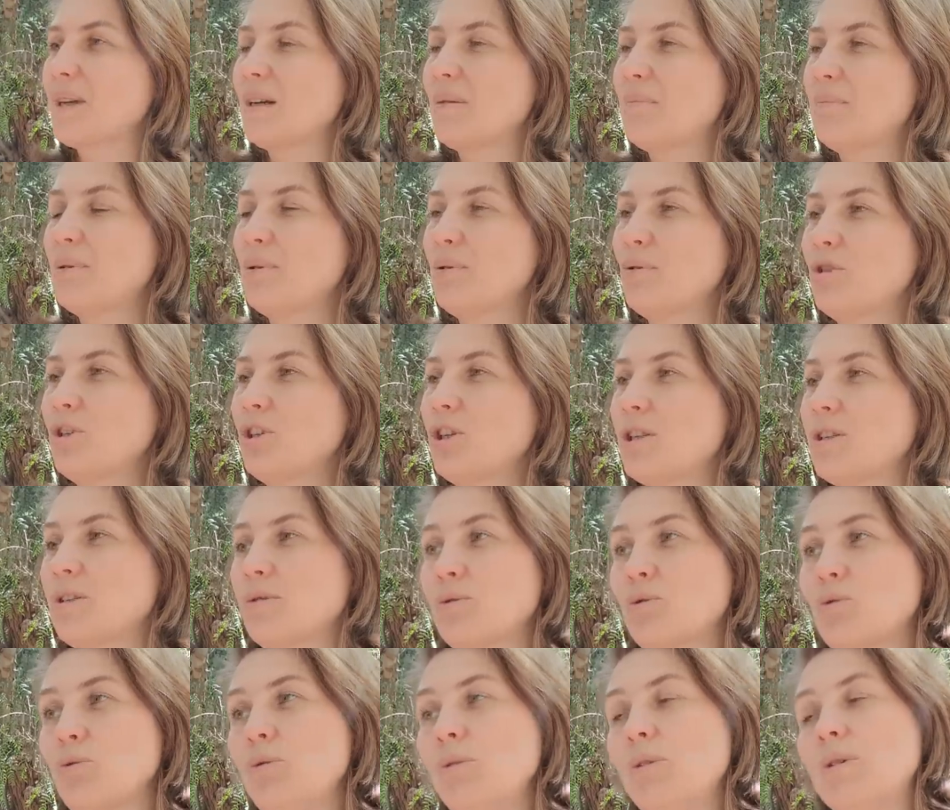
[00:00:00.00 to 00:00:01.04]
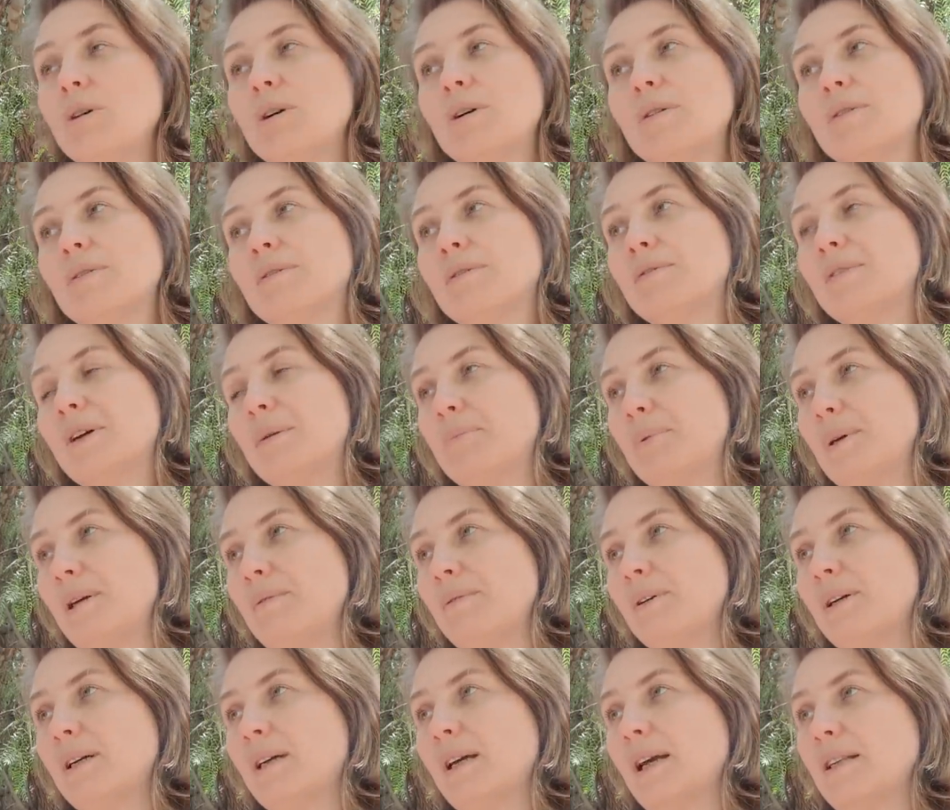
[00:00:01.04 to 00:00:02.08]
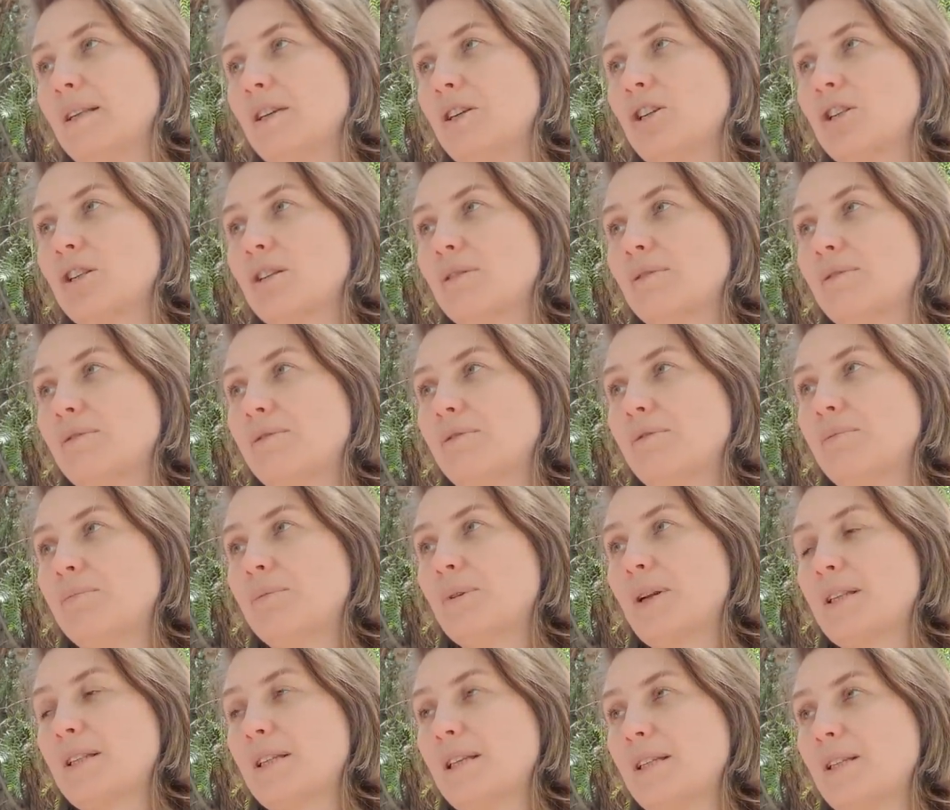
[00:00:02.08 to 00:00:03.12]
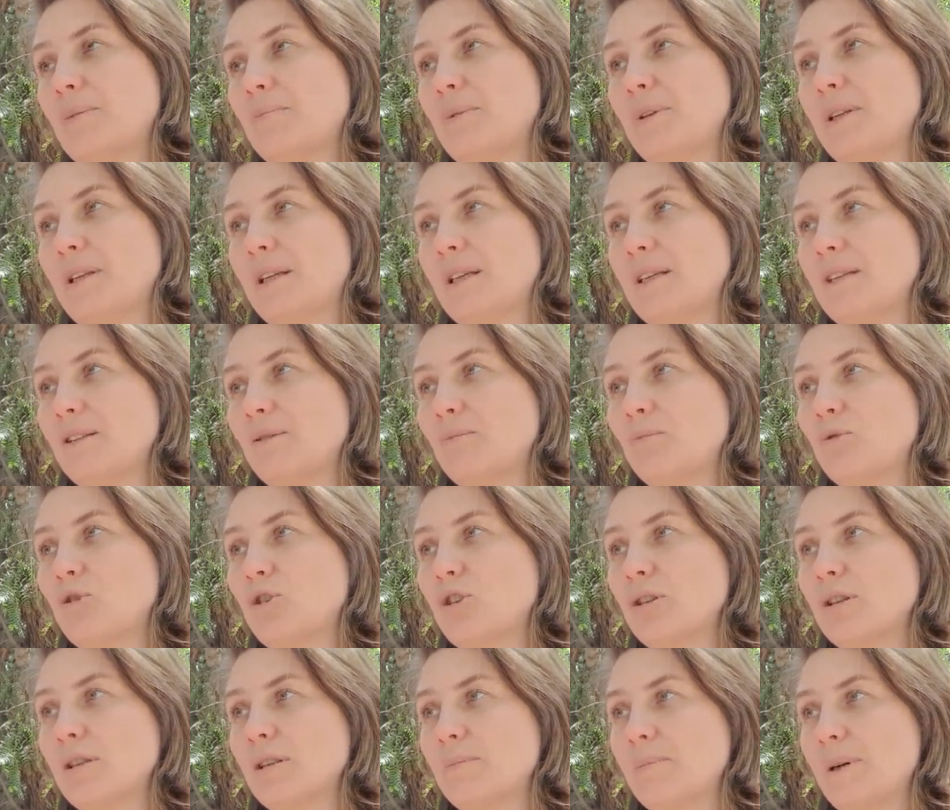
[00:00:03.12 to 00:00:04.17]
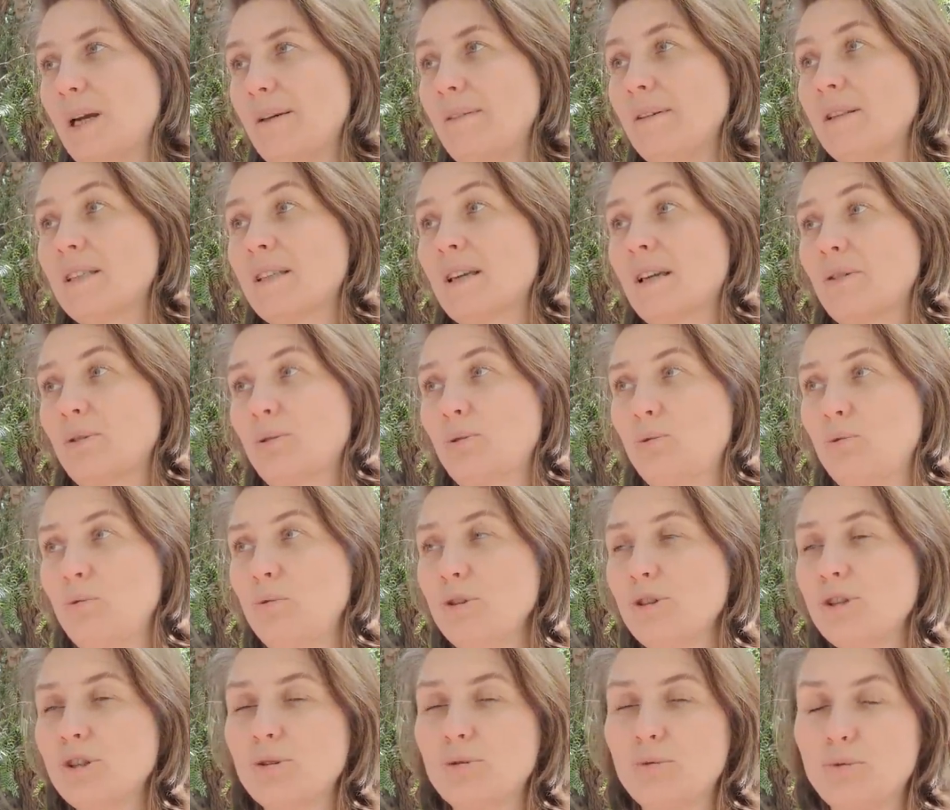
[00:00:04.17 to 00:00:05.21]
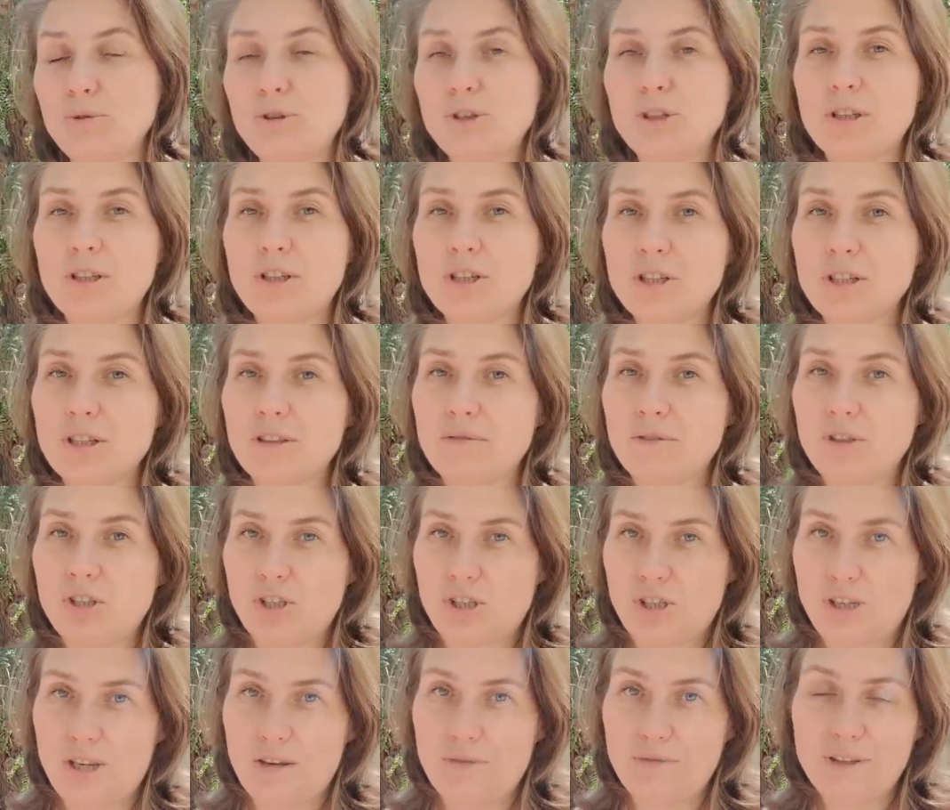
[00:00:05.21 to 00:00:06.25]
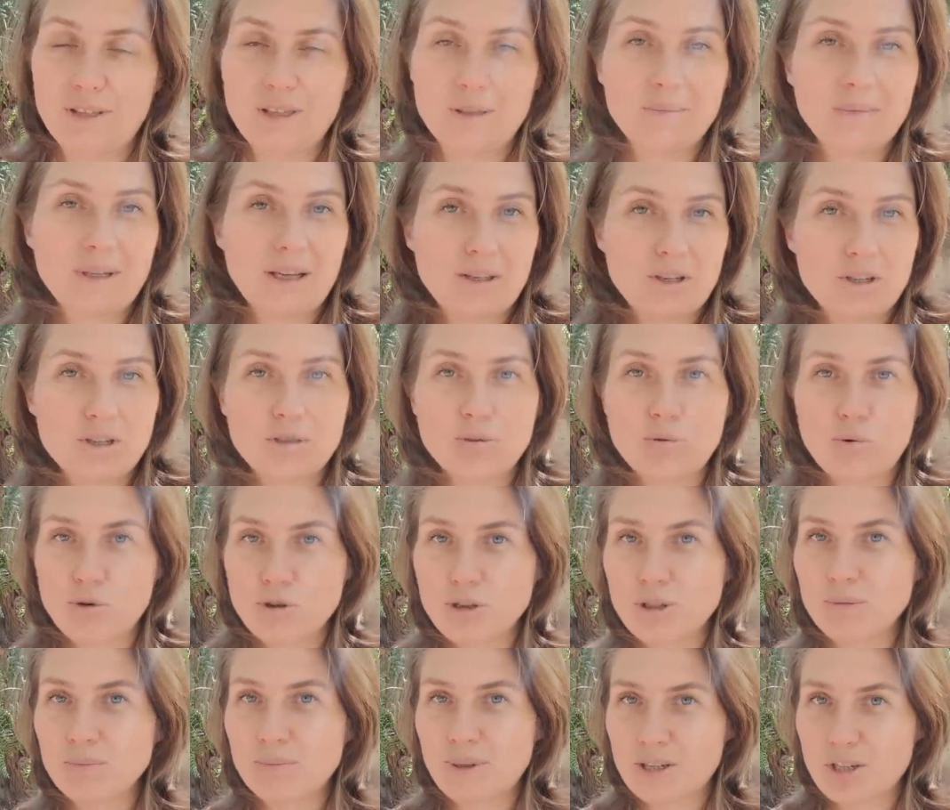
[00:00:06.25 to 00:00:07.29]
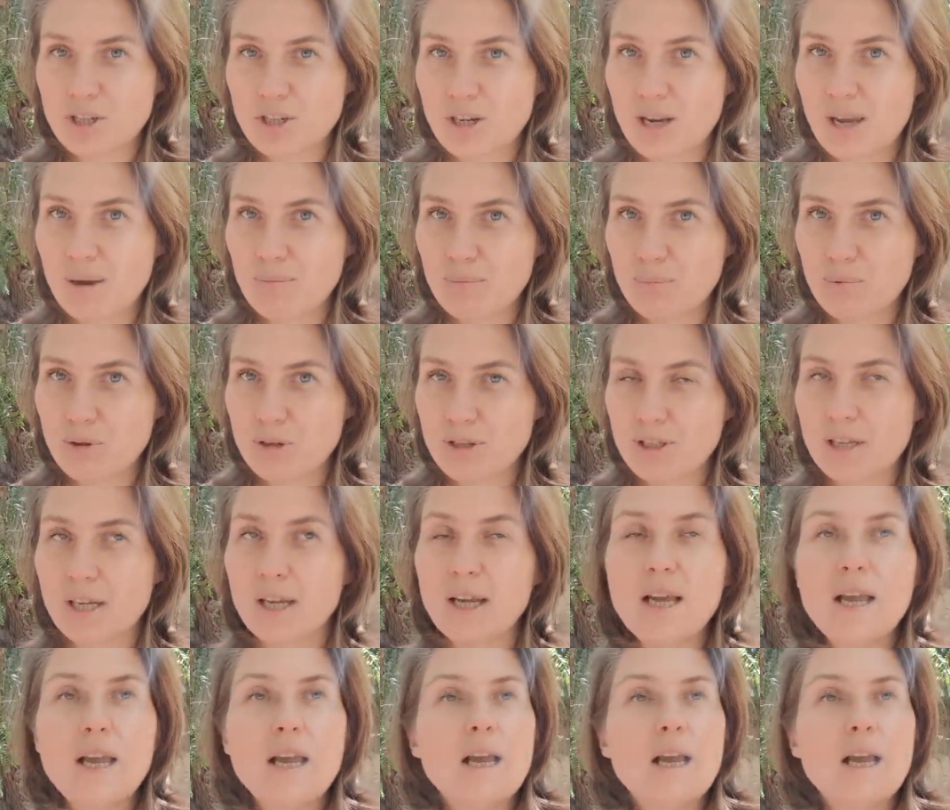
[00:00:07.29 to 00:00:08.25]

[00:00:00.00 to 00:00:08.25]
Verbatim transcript: получить. Ну, во-первых, конечно, в процессе переезда можно избавиться от кучи-кучи лишних вещей. В этом, конечно, очень большая польза.